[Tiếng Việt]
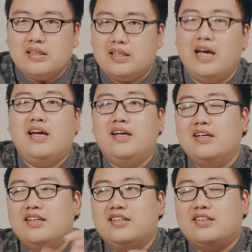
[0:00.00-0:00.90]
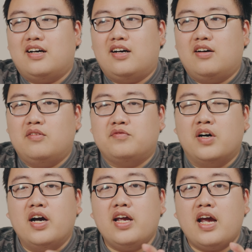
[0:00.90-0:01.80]
Thì
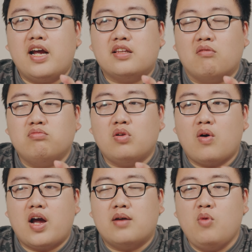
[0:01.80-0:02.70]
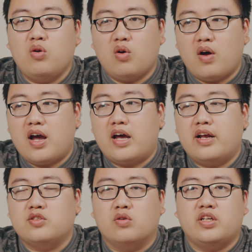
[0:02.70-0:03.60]
với hệ thống loa 4 loa
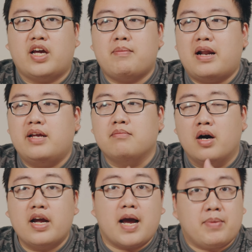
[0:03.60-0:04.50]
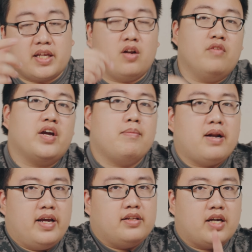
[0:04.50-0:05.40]
này rồi thì cái màn hình mới, mà tiện nói với cái
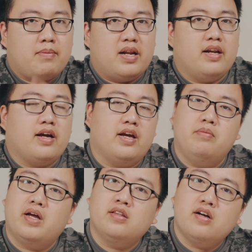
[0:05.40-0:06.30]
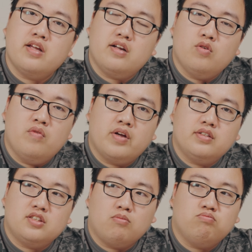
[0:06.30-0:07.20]
màn hình, thì cái màn hình này khiến mình ấn tượng nhất đối với
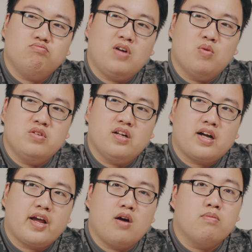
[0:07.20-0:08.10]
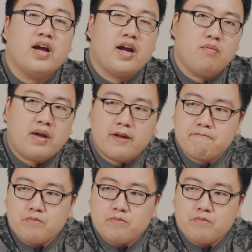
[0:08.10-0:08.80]
trong hầu như là các cái công nghệ ngày hôm nay.